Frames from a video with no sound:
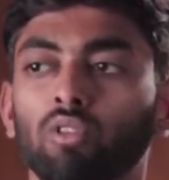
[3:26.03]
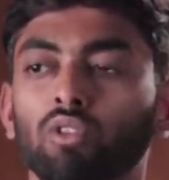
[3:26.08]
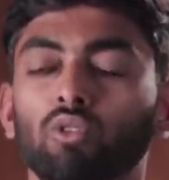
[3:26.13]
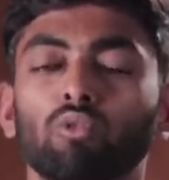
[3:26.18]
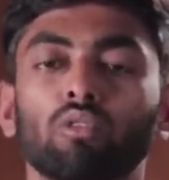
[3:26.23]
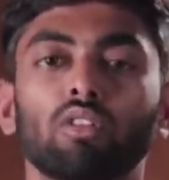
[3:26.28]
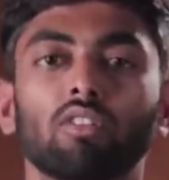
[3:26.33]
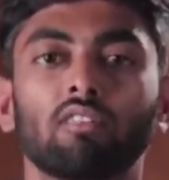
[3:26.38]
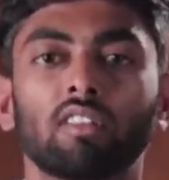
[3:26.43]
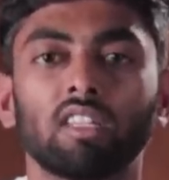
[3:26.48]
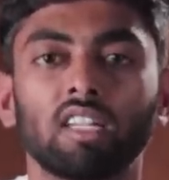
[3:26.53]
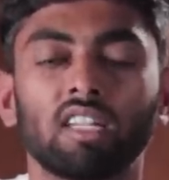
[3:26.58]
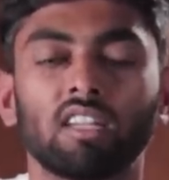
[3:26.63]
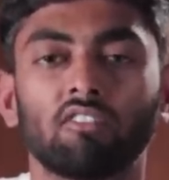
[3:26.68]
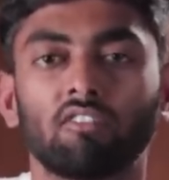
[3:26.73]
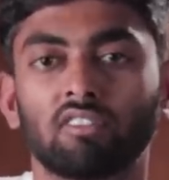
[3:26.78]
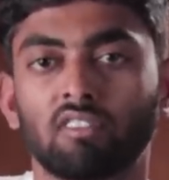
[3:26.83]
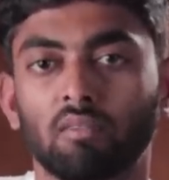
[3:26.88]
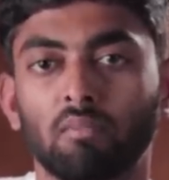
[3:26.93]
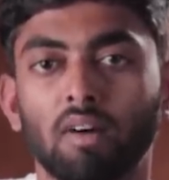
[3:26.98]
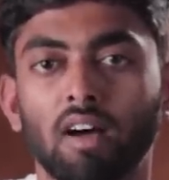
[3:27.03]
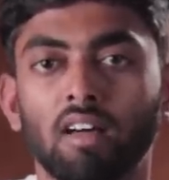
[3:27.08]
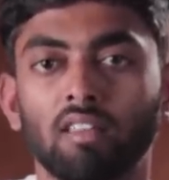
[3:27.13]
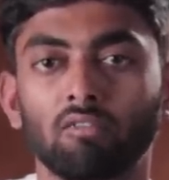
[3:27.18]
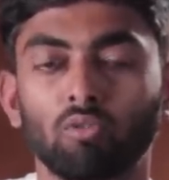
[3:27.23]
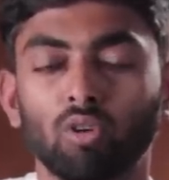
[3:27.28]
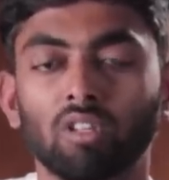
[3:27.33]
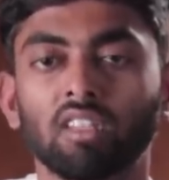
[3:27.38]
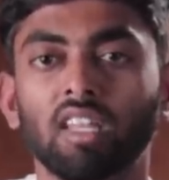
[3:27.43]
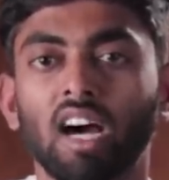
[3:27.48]
ஒருத்தவங்களுக்கு வந்து
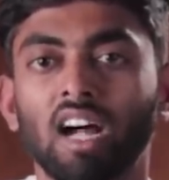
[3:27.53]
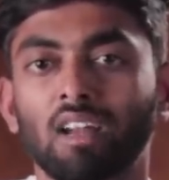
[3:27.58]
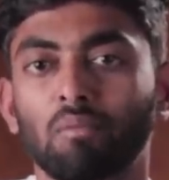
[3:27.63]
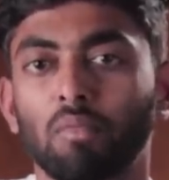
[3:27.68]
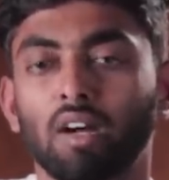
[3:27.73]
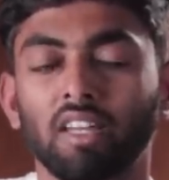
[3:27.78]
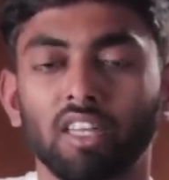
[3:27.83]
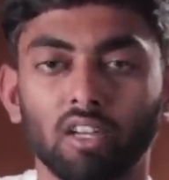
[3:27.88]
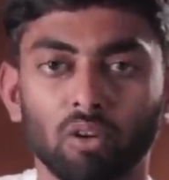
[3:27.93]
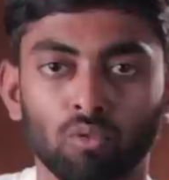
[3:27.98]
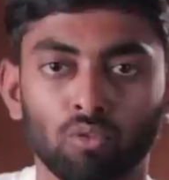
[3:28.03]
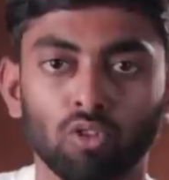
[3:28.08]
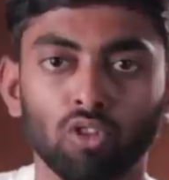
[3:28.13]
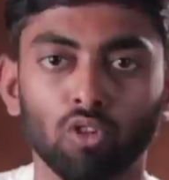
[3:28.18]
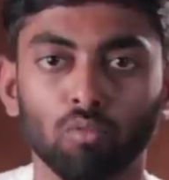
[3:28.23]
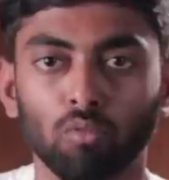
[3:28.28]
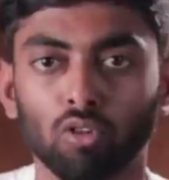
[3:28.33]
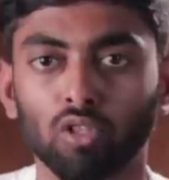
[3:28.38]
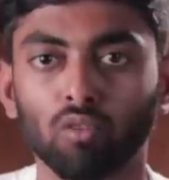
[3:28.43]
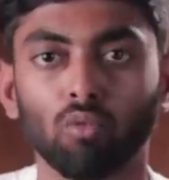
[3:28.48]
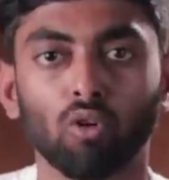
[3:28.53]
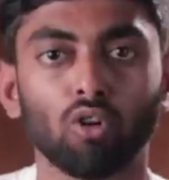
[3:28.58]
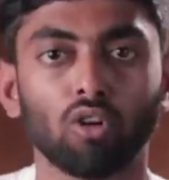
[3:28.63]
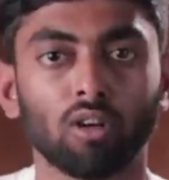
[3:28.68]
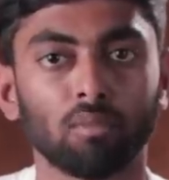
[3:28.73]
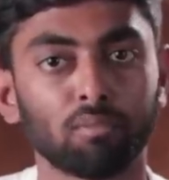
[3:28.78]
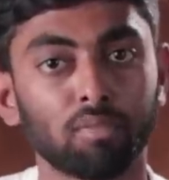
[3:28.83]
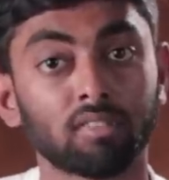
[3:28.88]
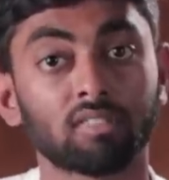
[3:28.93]
இலவசமாக ஒரு தானமாக நீங்கள் கொடுக்கும்போது உங்களோட